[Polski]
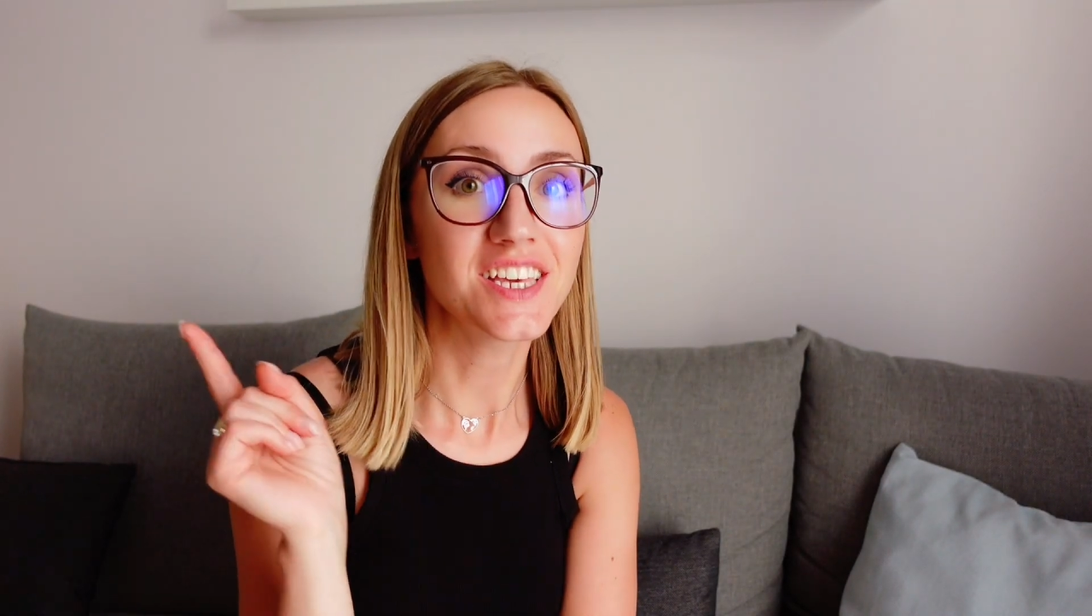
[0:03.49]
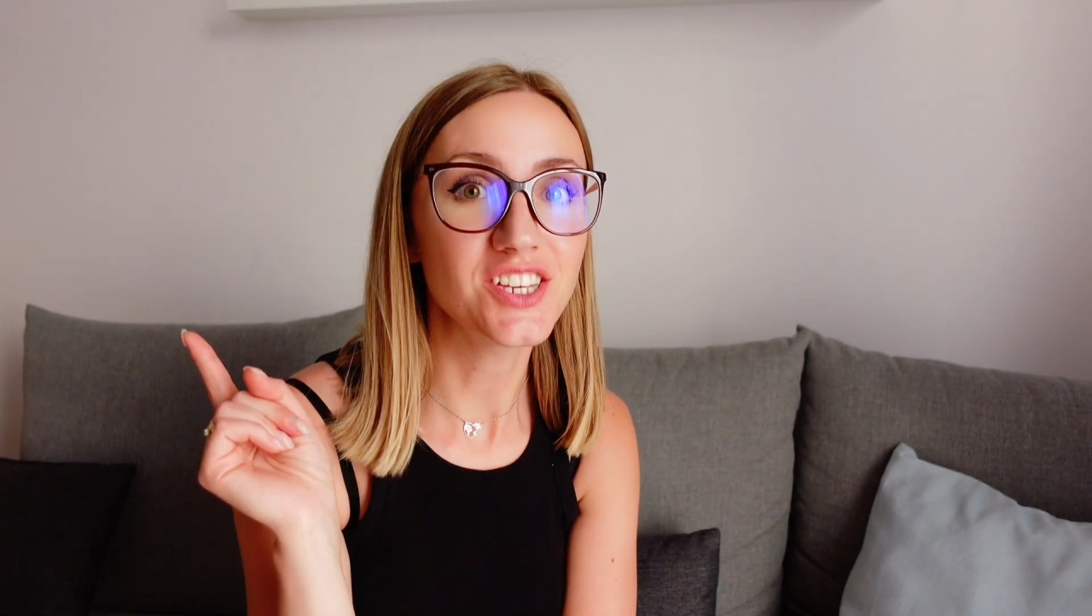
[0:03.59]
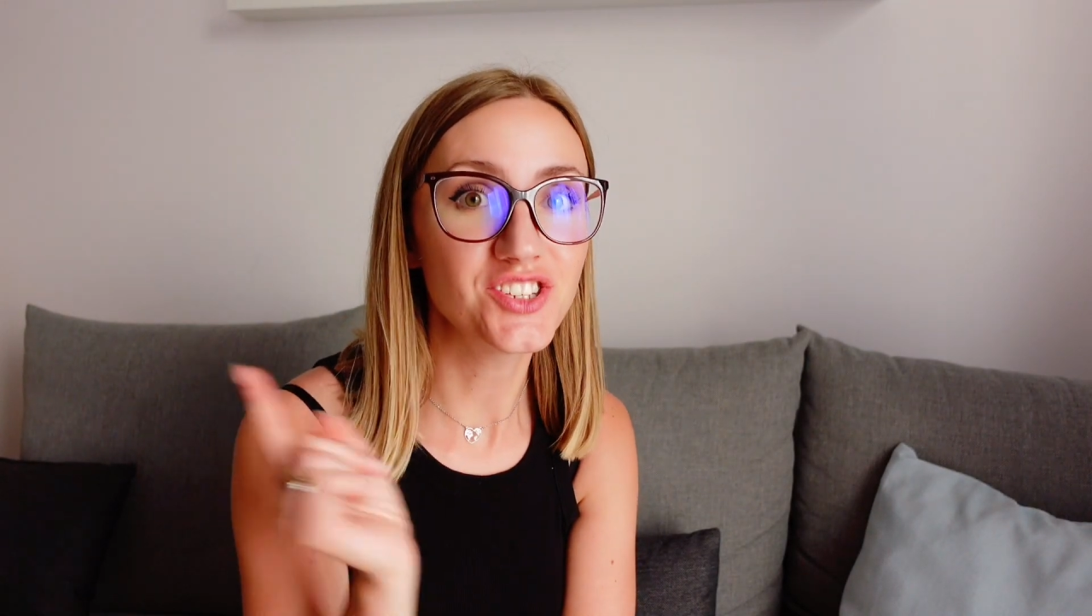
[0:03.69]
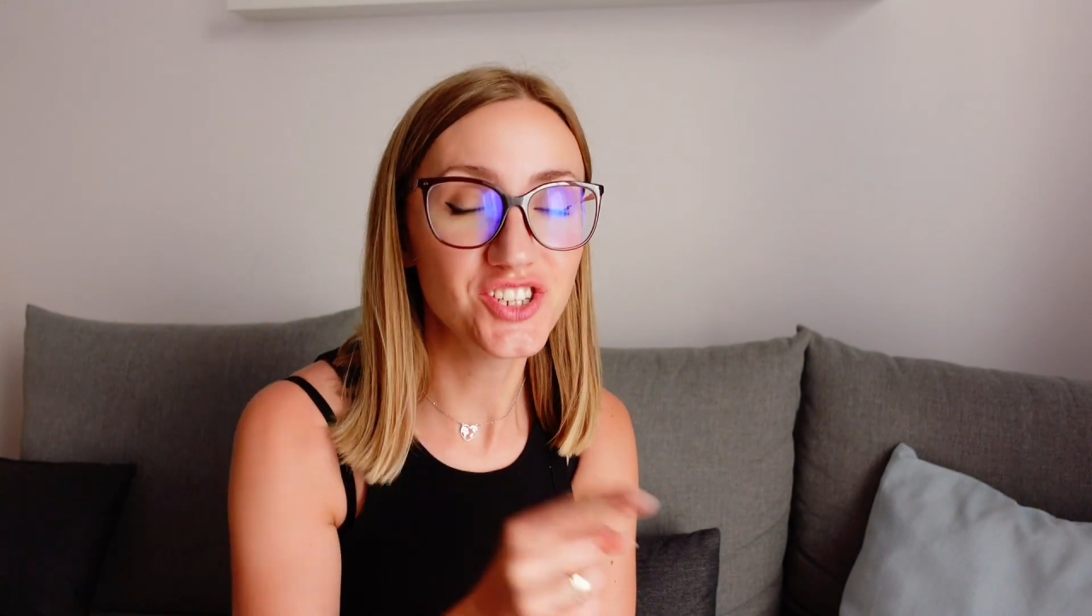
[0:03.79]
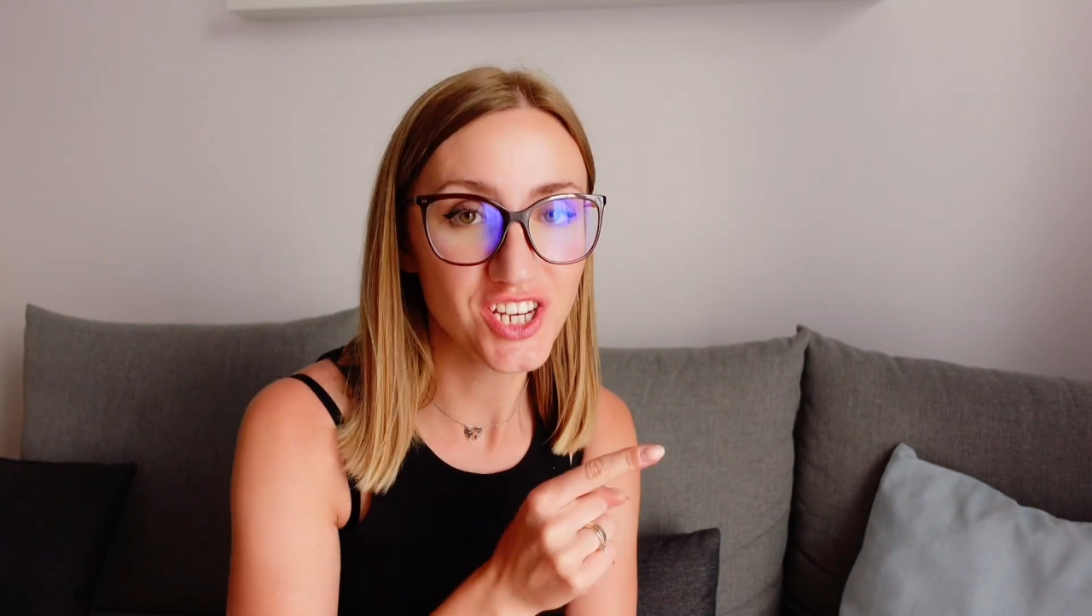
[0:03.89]

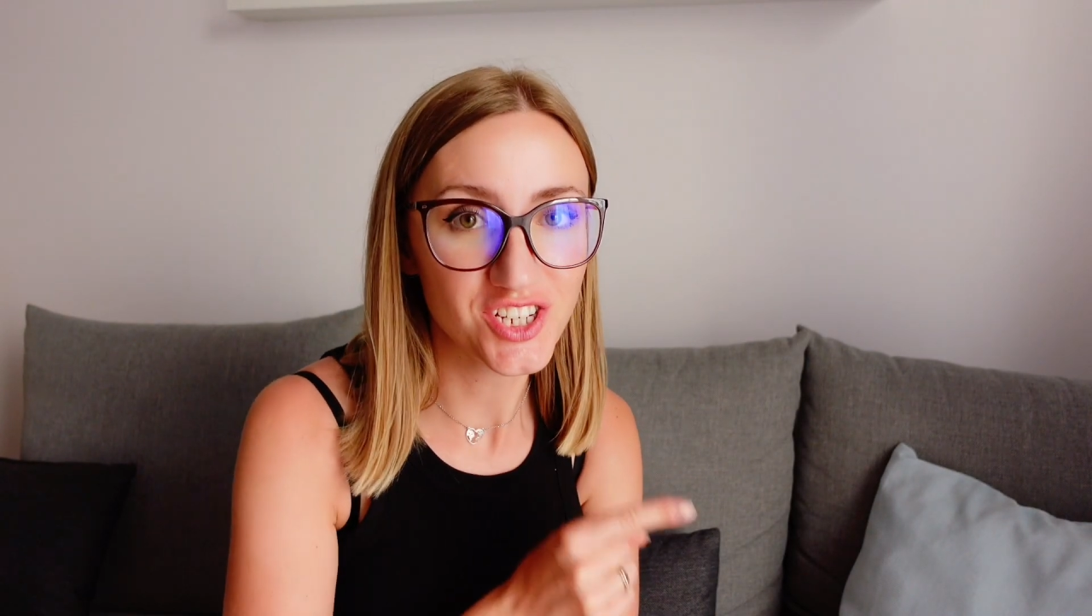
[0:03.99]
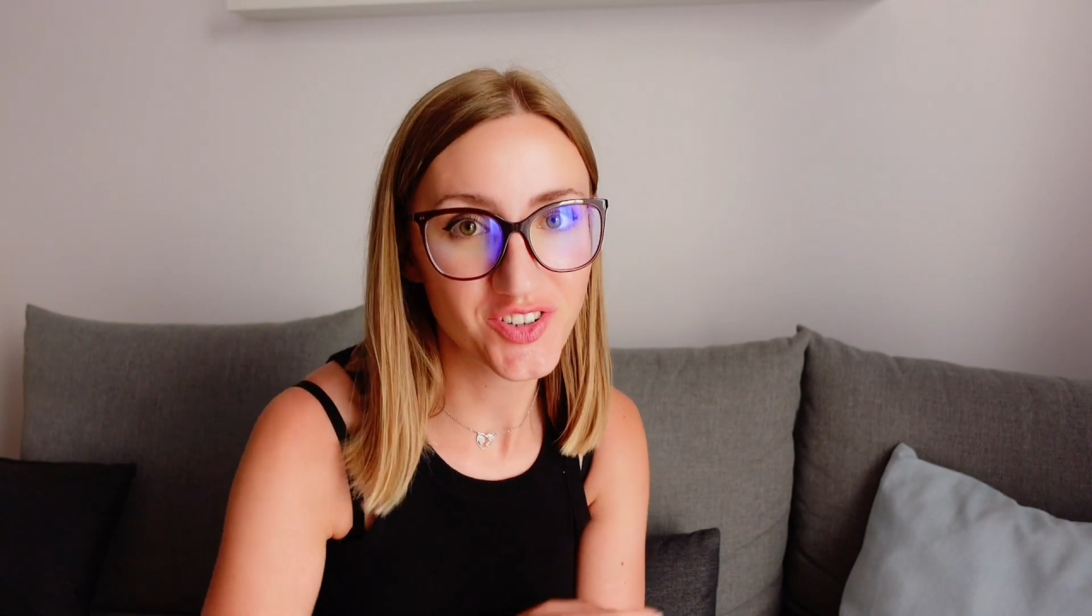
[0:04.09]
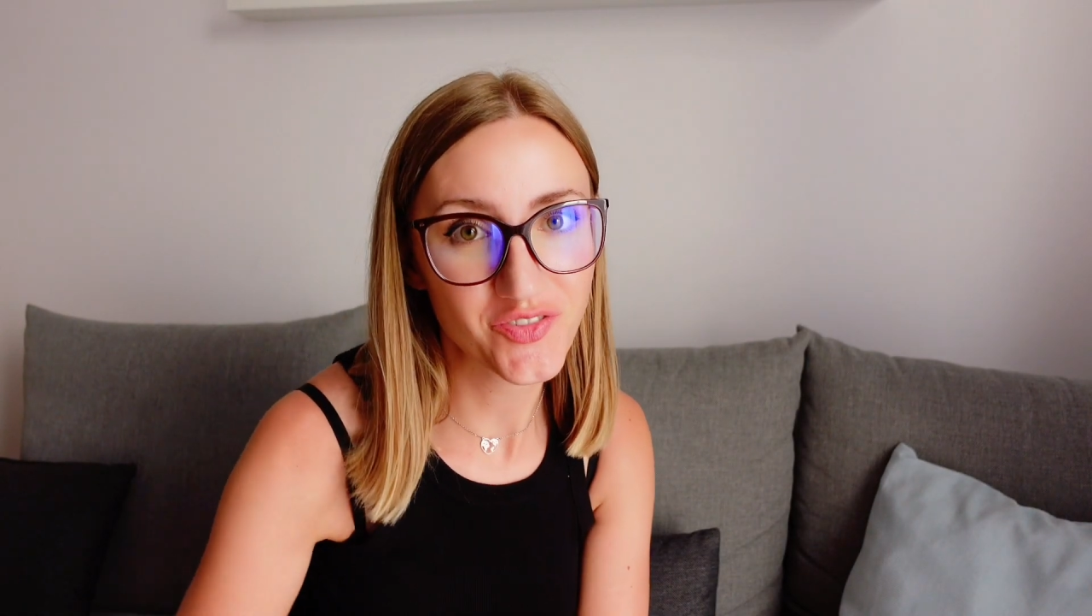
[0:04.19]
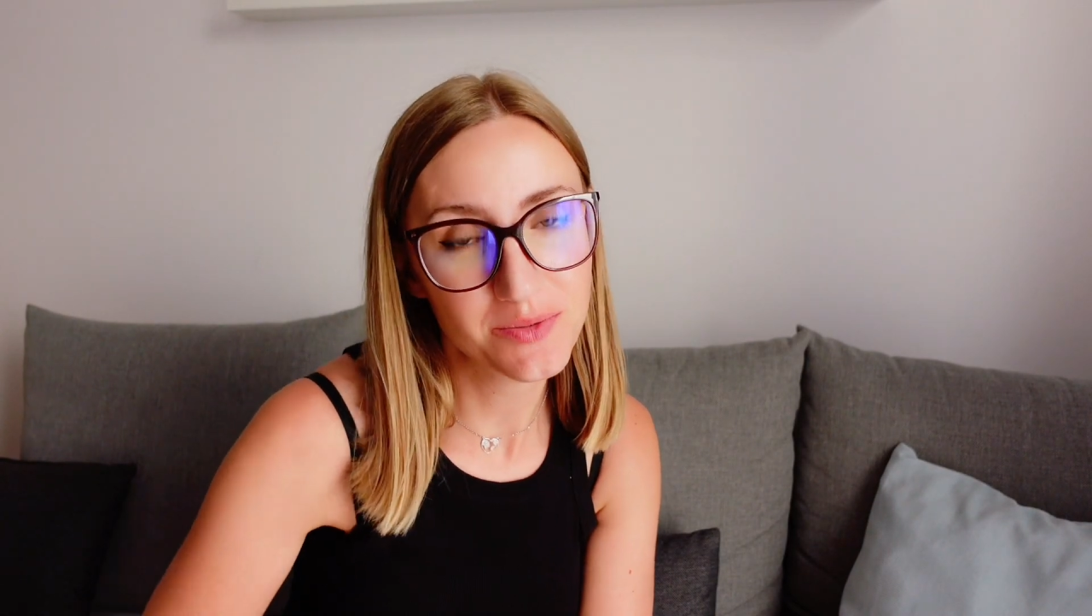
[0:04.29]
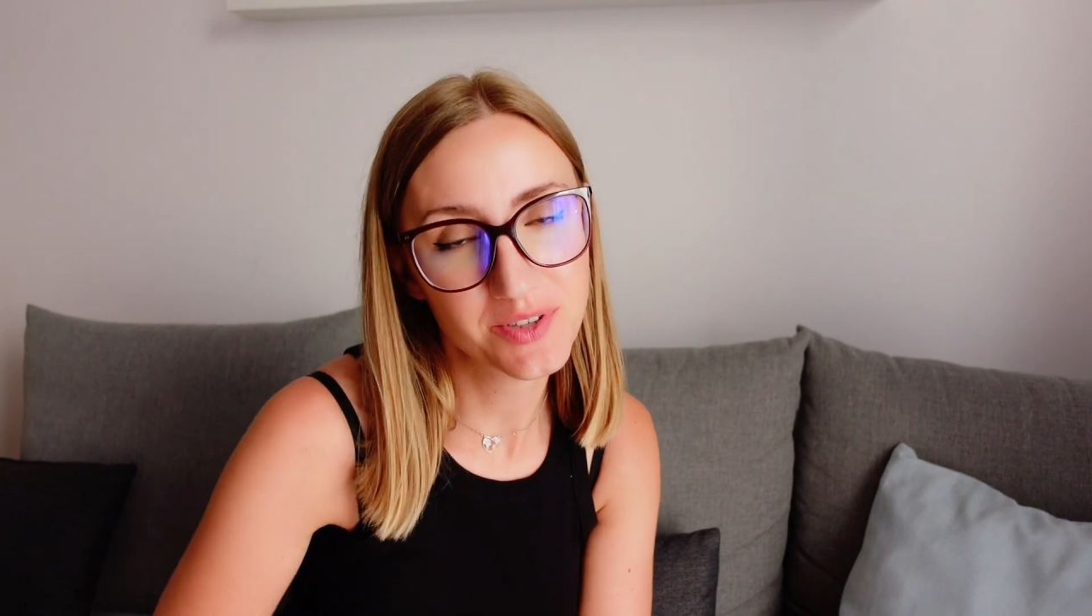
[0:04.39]
i
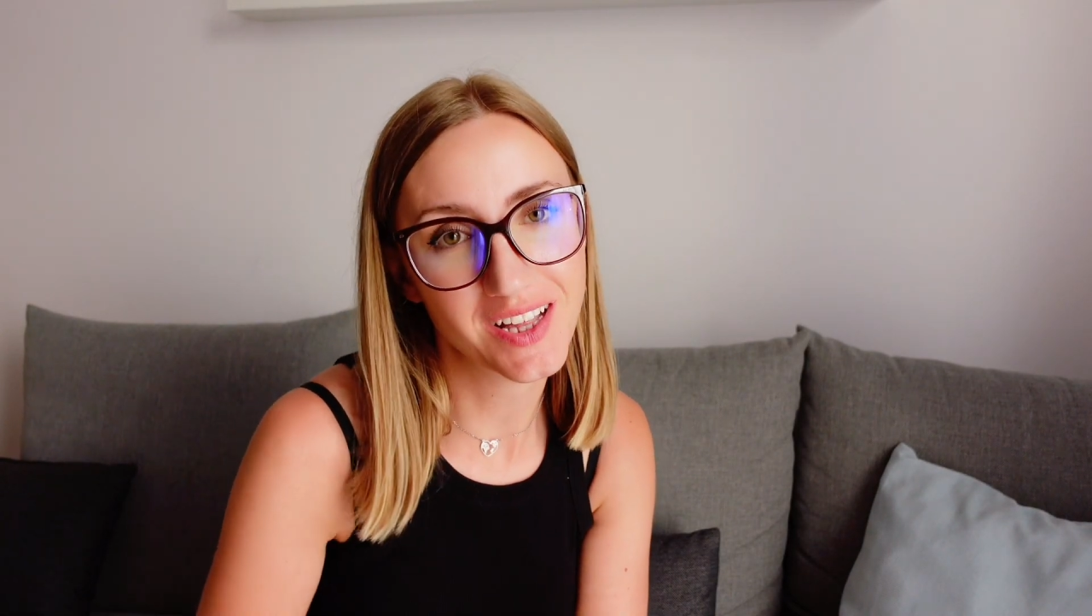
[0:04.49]
dzisiejszy film